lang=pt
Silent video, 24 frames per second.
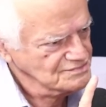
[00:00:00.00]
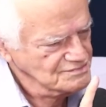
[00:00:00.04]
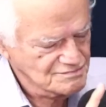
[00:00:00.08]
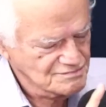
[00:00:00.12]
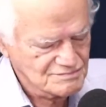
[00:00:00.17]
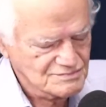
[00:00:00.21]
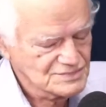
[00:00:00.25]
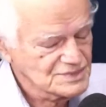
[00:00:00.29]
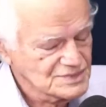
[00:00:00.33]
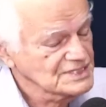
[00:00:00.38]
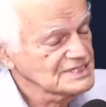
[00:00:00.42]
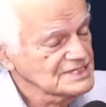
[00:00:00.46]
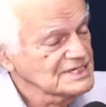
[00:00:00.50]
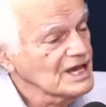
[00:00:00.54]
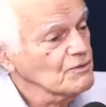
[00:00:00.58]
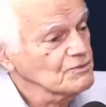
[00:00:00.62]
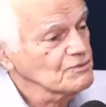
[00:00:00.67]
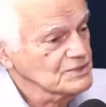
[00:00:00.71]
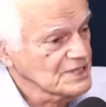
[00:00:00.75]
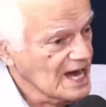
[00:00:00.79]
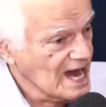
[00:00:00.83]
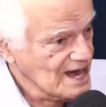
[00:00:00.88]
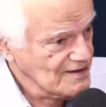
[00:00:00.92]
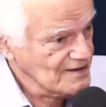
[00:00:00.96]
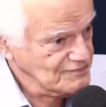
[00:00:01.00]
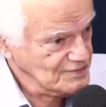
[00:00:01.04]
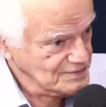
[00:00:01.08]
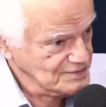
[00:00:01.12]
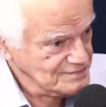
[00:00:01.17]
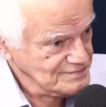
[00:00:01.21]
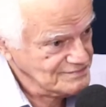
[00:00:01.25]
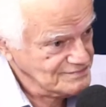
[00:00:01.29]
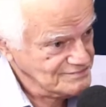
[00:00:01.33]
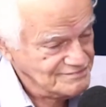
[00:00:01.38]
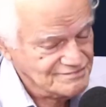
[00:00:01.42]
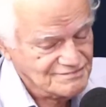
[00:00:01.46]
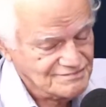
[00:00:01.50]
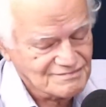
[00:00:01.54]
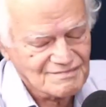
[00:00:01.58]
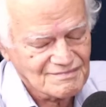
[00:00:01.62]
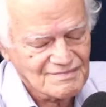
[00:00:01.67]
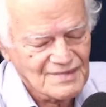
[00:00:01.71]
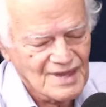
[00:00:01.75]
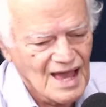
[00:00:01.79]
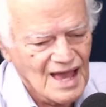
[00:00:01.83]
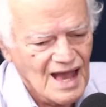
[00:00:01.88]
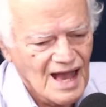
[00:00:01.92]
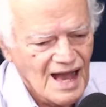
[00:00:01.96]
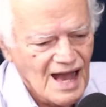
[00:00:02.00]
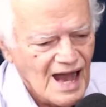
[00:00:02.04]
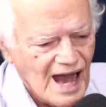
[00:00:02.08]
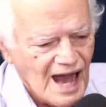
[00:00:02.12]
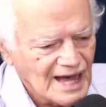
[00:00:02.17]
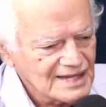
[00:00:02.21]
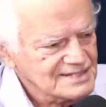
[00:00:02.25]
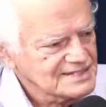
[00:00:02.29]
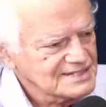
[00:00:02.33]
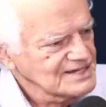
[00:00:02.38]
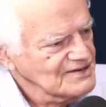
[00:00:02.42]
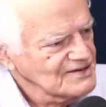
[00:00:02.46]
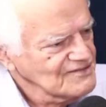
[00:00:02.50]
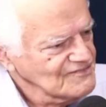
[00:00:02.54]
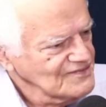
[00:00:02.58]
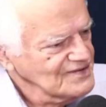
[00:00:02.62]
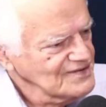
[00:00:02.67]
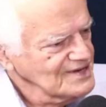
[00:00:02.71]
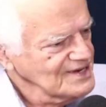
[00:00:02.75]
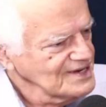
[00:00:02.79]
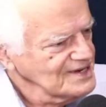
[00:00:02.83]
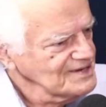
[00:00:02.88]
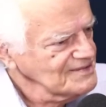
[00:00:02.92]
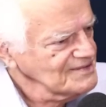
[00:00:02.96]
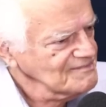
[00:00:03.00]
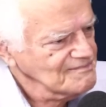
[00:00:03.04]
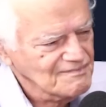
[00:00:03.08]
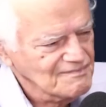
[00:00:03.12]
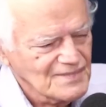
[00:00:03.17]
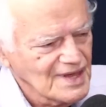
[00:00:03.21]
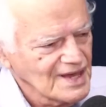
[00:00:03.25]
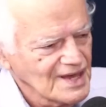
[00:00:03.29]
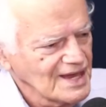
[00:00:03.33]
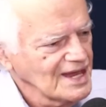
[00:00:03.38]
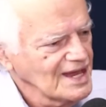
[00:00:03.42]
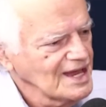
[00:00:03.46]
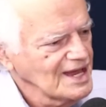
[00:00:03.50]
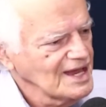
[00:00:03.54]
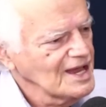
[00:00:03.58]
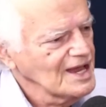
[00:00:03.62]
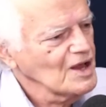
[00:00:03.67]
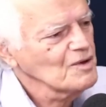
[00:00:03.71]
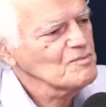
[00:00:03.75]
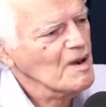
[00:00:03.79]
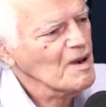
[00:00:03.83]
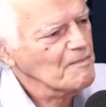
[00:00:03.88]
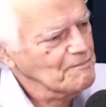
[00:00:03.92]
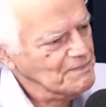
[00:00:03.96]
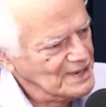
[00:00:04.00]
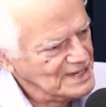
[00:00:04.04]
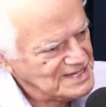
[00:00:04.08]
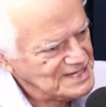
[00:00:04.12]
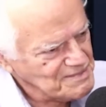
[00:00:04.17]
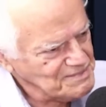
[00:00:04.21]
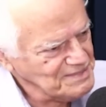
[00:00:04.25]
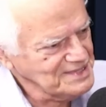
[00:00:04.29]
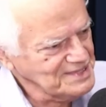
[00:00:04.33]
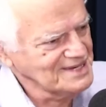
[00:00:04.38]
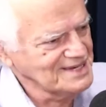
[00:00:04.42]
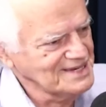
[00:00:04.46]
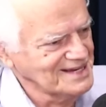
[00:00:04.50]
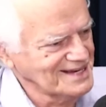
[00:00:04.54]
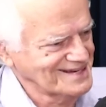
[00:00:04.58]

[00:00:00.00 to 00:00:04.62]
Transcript: saudável, a TV é uma pandemia.